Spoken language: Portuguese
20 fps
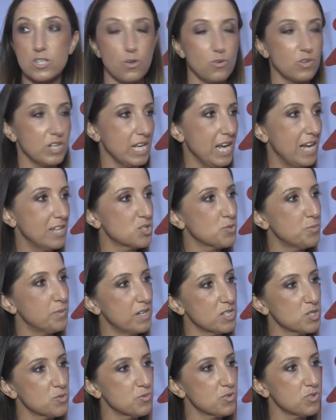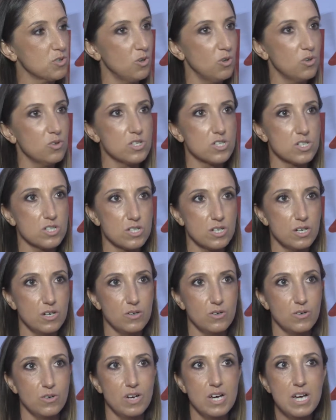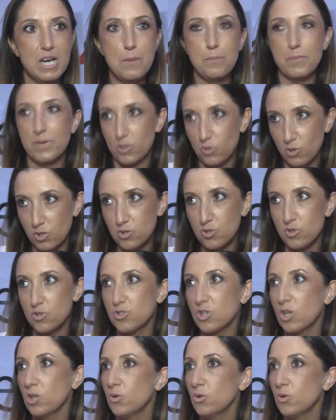são criados para as pessoas, são para todos os